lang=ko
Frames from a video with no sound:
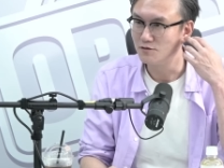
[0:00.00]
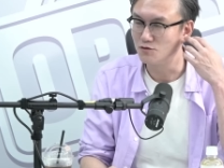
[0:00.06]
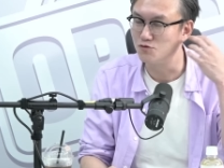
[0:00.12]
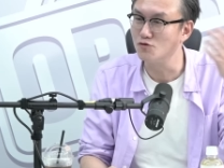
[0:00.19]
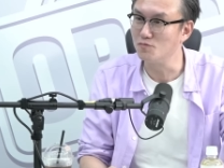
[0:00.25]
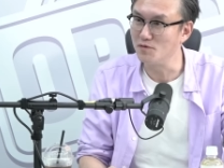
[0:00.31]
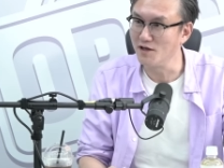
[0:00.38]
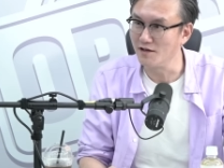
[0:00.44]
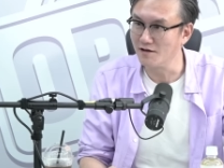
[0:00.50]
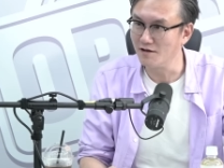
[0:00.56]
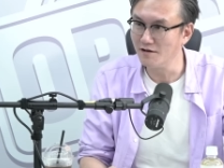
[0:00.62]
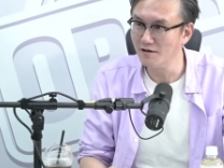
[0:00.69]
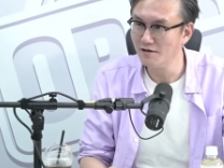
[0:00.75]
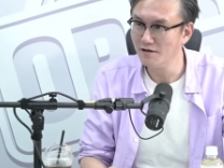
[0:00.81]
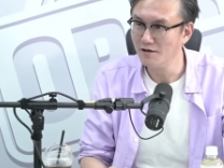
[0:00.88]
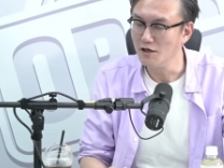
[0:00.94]
중국
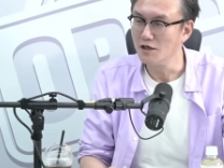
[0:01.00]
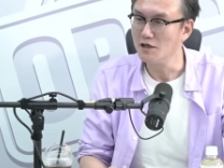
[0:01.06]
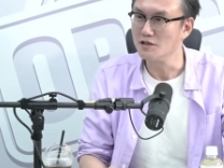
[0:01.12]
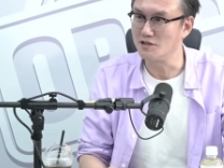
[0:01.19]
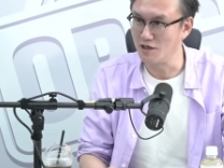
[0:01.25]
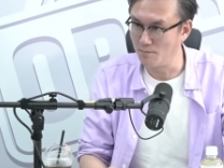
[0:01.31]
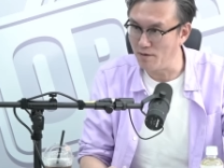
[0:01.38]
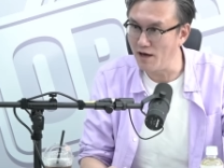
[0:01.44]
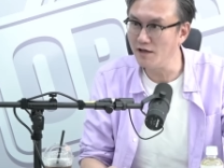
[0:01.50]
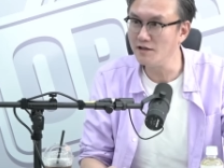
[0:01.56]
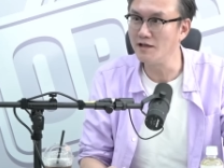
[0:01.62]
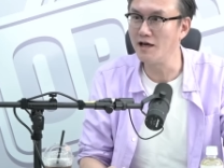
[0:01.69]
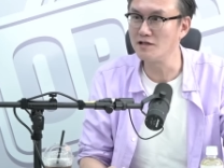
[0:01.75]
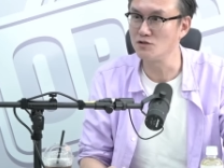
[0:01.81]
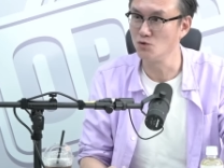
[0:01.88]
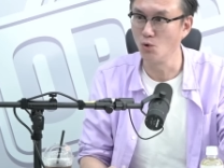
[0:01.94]
비행기가 음. Japan
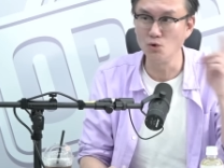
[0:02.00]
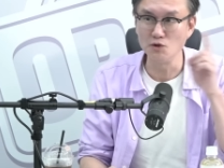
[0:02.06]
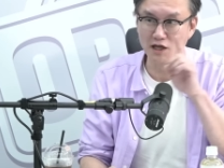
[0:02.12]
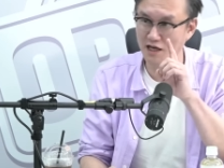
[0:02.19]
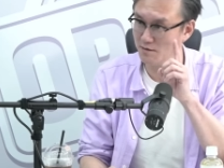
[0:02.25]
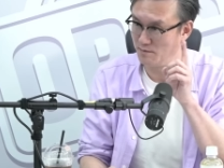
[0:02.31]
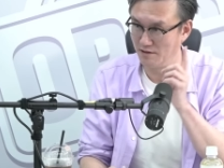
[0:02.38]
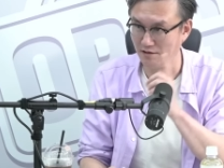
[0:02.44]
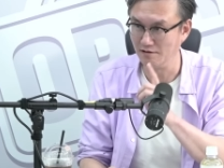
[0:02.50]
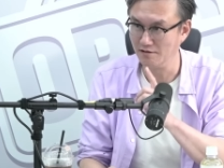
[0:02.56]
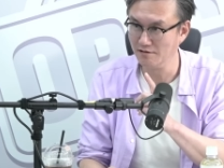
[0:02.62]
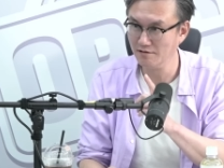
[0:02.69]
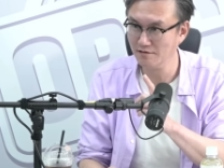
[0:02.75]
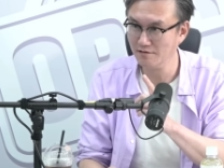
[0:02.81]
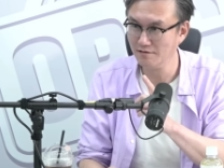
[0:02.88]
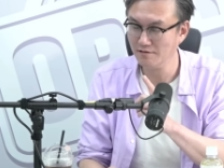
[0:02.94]
has no navy.
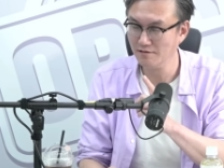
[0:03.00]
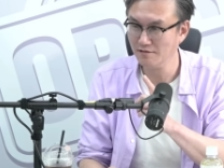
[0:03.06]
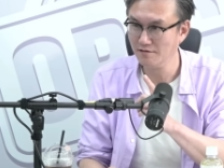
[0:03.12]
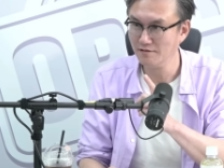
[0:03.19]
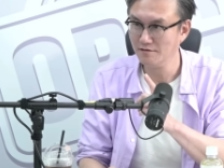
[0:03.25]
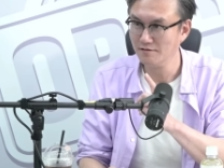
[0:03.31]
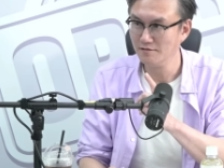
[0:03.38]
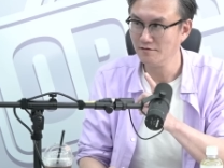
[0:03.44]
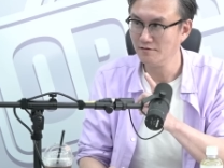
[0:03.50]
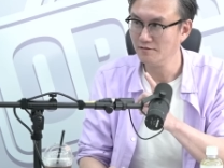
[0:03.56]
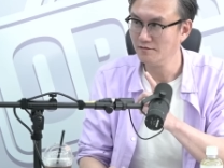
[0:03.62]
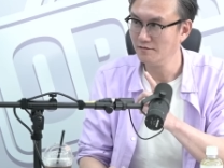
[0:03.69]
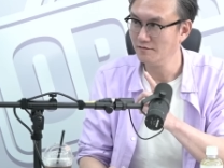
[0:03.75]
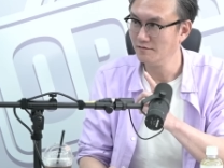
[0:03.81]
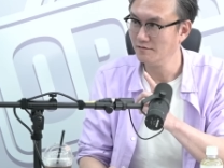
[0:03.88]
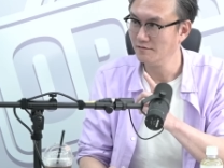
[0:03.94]
음.
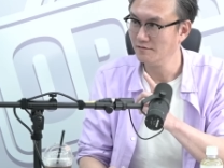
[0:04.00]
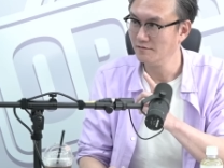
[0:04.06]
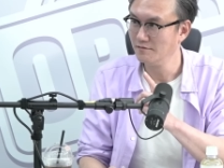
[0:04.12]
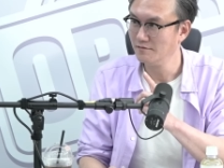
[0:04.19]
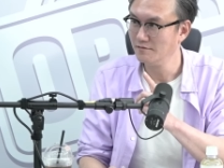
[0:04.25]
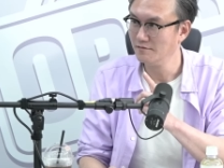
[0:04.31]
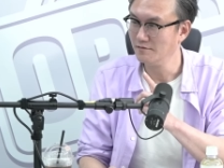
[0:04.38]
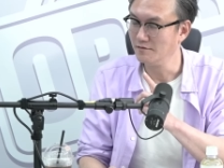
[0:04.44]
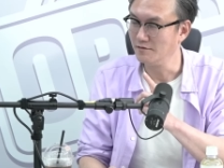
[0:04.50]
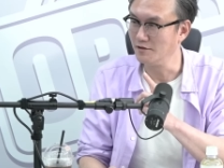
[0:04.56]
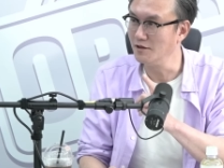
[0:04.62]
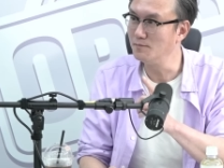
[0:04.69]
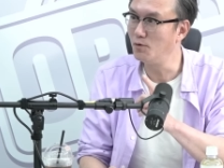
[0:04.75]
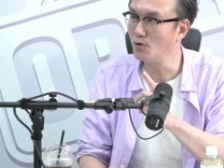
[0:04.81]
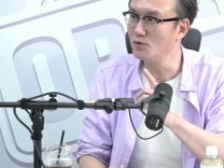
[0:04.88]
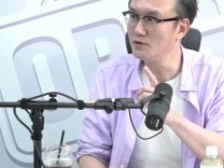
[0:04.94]

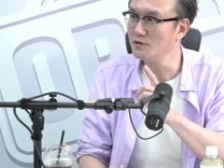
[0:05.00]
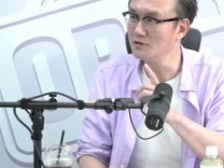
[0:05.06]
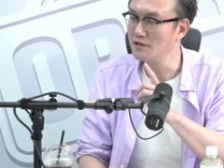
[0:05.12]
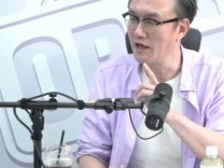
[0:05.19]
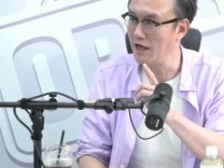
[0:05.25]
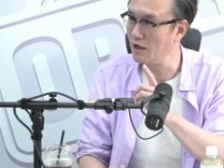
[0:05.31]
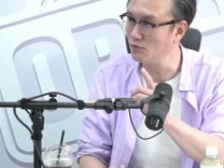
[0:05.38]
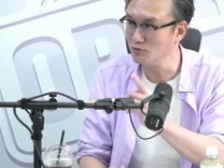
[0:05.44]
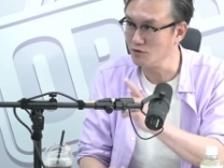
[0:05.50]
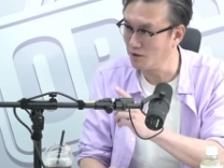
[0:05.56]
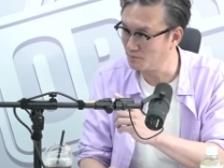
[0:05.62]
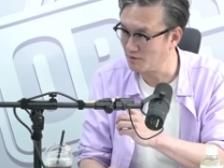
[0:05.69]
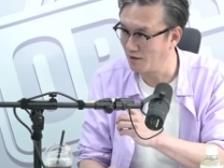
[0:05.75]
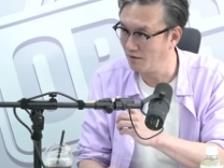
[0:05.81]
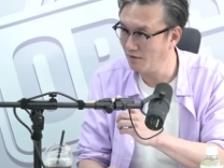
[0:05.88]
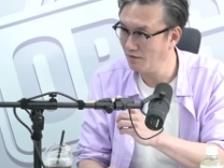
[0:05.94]
일본은 해군이
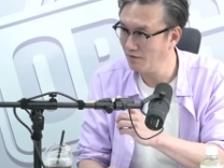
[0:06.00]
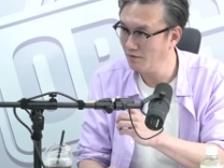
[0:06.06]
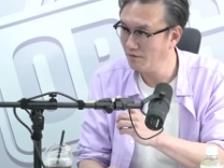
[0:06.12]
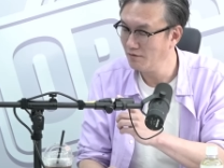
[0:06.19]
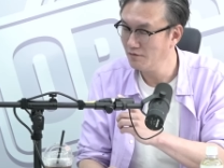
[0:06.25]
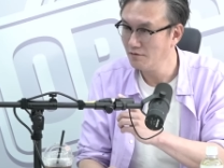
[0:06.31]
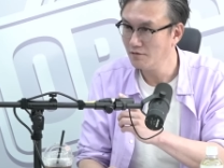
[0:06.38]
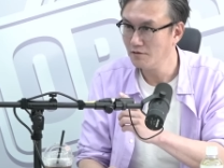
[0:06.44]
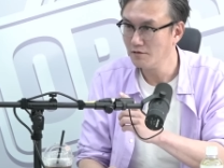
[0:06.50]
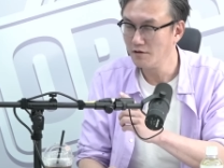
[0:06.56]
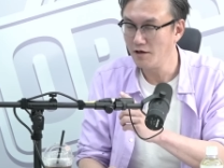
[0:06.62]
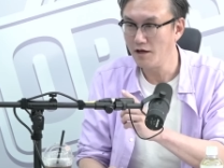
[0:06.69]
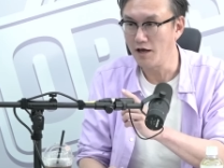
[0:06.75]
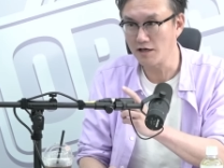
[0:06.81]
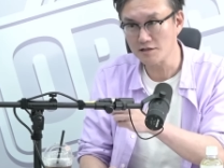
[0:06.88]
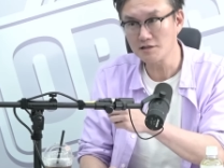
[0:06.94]
없다. 해군이 없지 않냐.
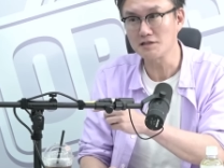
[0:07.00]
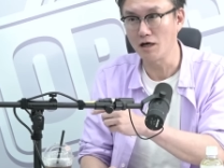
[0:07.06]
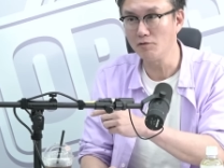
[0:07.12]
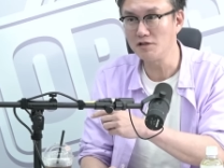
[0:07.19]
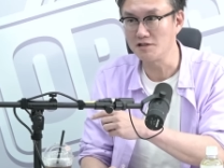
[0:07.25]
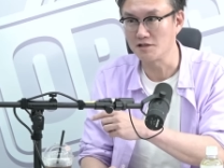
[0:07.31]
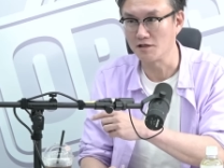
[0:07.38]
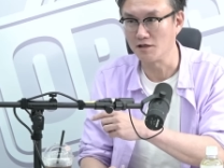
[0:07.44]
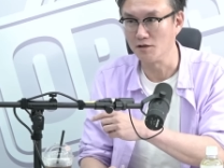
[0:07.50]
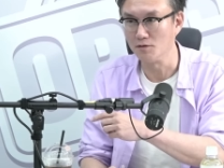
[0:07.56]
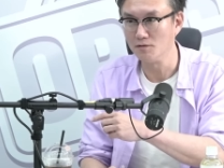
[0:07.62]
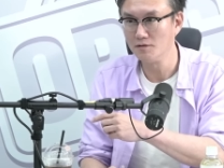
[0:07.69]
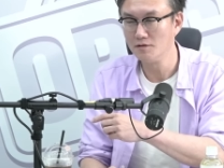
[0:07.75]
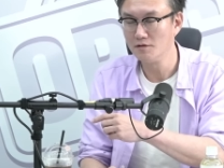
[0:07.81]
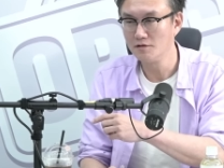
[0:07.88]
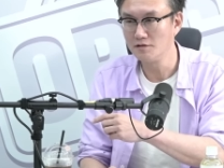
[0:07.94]
해상 자위대잖아요. 네.
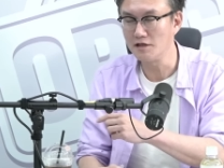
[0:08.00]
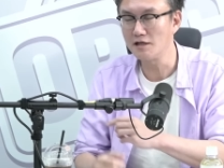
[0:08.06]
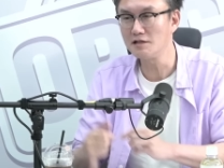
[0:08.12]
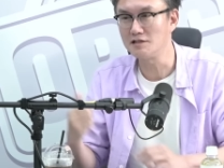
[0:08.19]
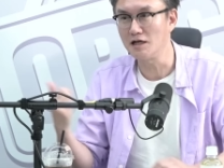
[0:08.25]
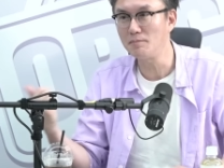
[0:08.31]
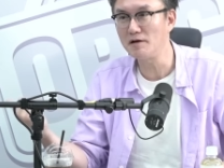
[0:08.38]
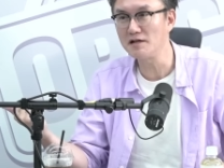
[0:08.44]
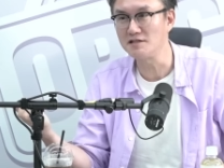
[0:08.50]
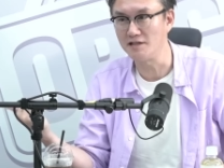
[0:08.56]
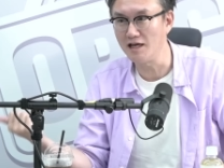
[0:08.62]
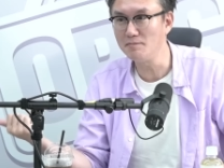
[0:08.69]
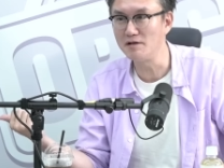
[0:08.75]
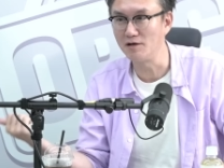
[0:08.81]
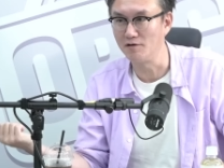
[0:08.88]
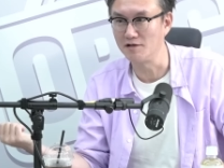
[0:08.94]
근데 얘는 Japanese n
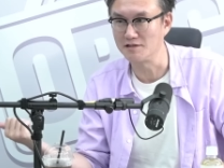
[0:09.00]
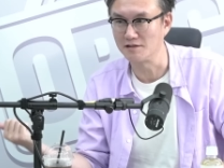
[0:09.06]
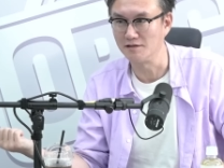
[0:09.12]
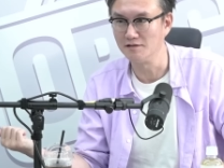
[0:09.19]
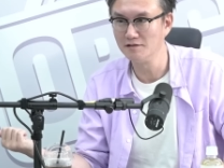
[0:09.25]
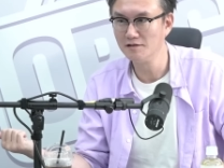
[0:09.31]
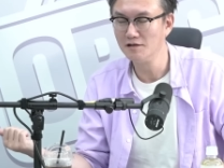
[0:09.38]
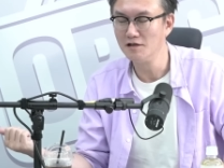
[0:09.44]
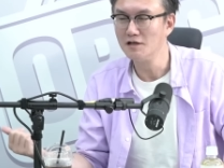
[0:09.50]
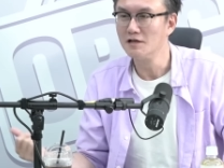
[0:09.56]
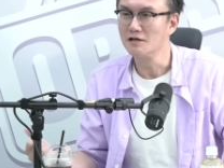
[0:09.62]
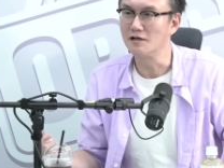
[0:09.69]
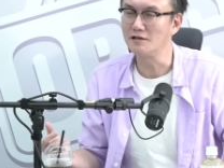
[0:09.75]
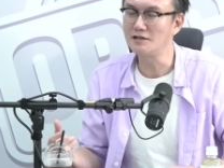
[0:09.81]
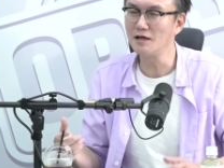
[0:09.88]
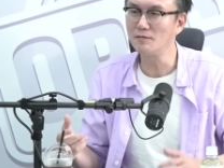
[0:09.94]
a v y 라고 했잖아. 어.
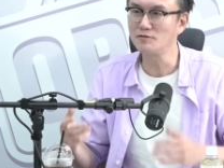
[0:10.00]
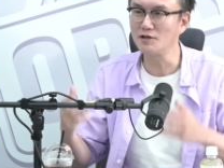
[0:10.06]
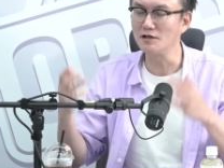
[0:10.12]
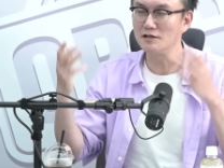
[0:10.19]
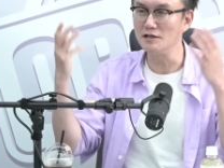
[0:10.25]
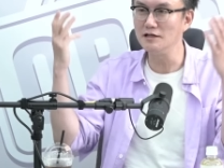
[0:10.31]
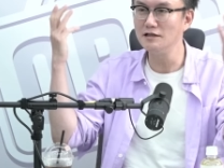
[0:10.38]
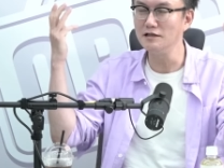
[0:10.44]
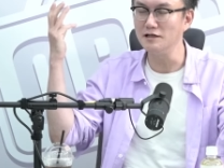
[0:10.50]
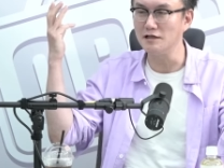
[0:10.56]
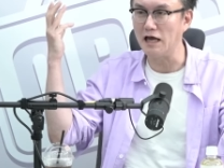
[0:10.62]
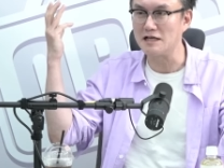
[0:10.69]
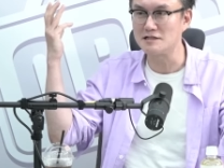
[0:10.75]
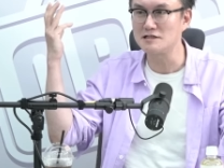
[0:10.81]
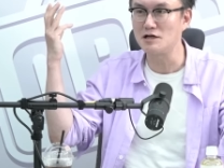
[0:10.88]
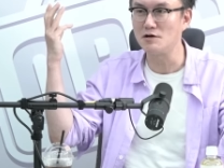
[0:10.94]
그때부터 이
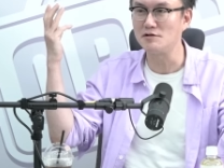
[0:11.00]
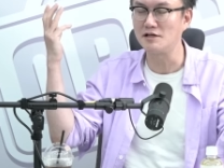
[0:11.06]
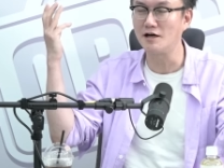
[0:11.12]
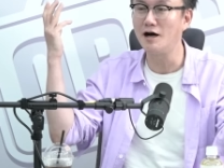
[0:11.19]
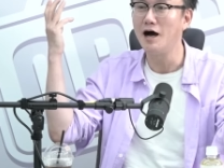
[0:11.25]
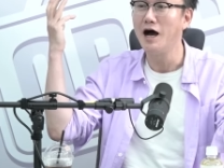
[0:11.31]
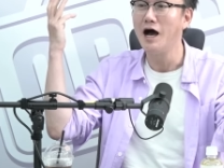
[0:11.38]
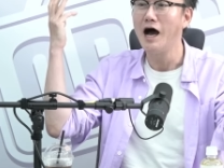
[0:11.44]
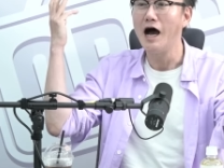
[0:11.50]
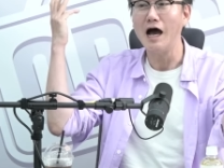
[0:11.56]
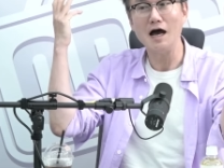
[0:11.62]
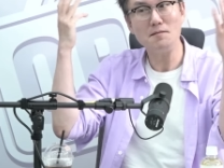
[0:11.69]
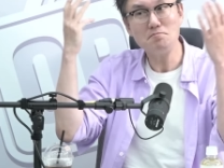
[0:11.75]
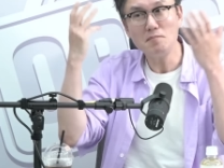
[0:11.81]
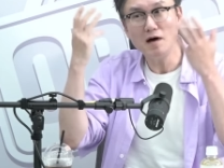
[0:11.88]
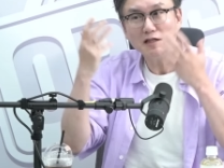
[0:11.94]
해상 자위대가
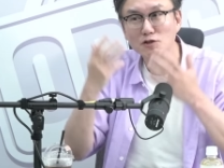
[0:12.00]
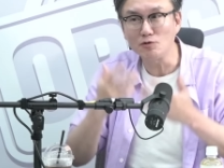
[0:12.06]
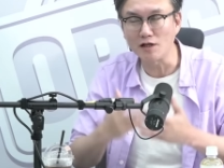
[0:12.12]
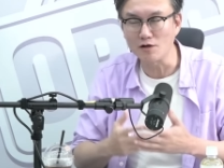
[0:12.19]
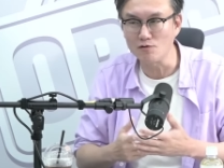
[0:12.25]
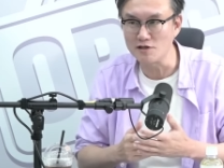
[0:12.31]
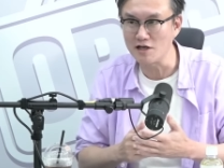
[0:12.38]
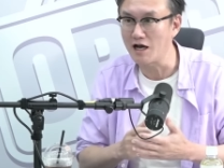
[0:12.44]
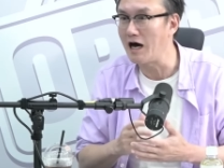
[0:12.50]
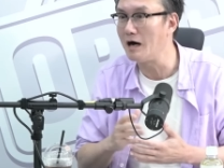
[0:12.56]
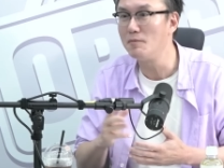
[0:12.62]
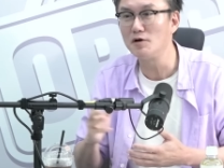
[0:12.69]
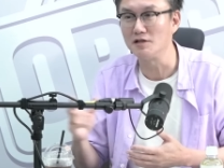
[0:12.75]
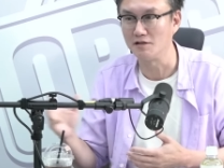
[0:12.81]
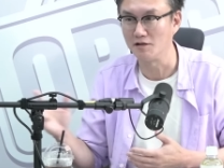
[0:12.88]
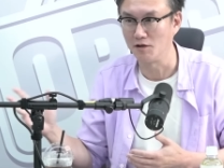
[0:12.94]
한 마디도 안 하고 그냥
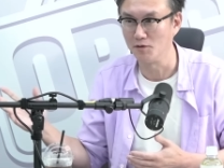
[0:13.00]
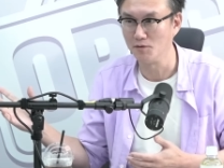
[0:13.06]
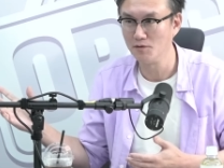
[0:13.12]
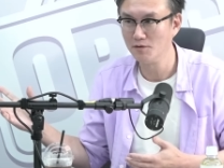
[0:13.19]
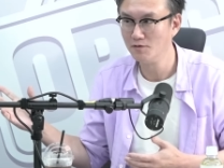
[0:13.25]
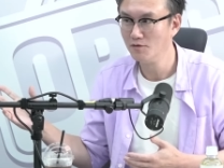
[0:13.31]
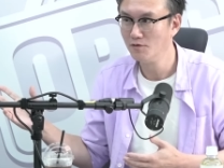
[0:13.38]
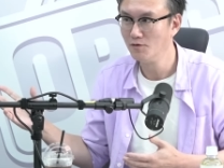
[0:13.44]
가버리더래. 어, 그냥